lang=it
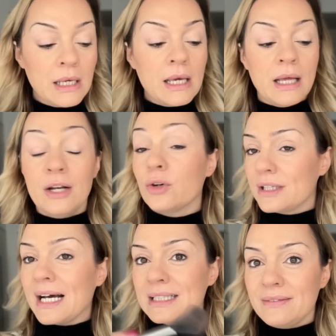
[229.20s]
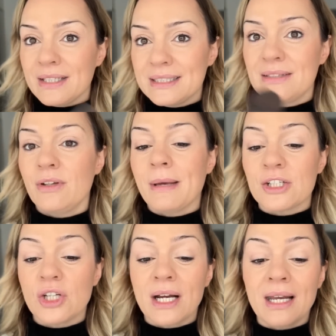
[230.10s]
Ricordatevi che se vi
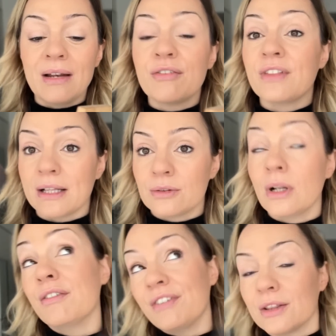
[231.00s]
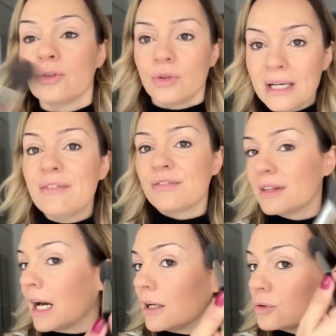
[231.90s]
piace anche l'effetto
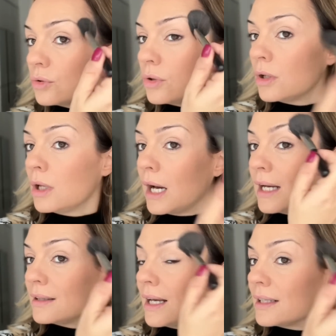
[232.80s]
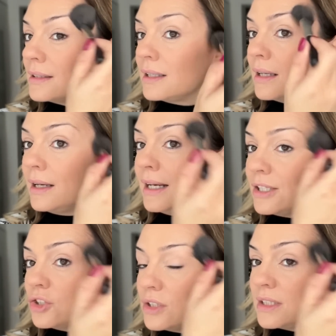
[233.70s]
liftato, andate
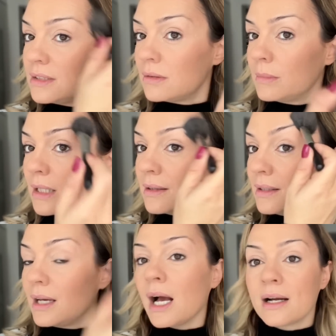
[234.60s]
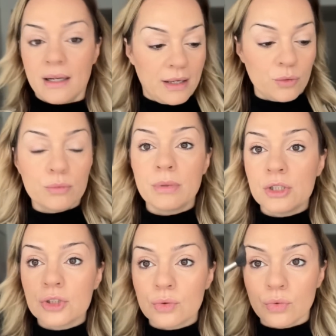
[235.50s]
leggerissimamente a creare
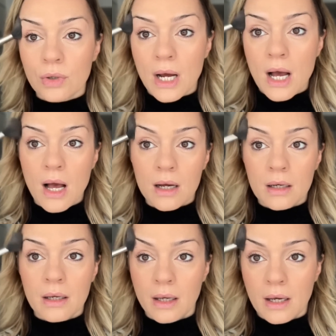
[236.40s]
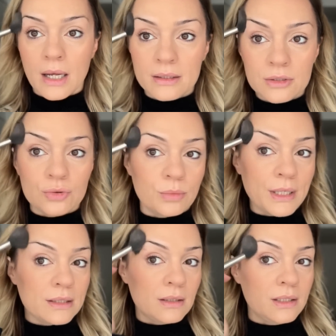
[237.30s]
un'ombreggiatura anche al di
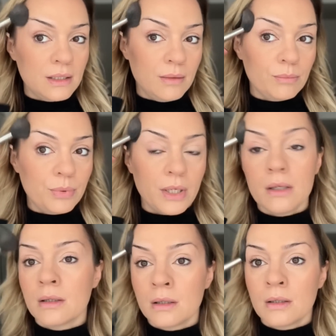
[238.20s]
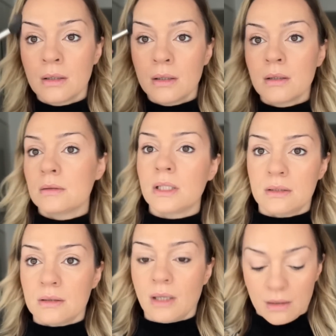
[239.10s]
sopra delle tempie. Ta
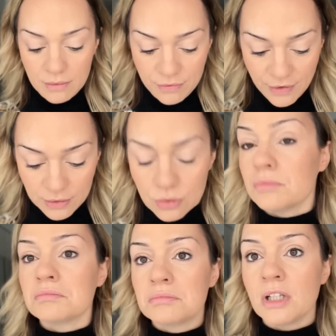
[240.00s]
ta ta, fatto.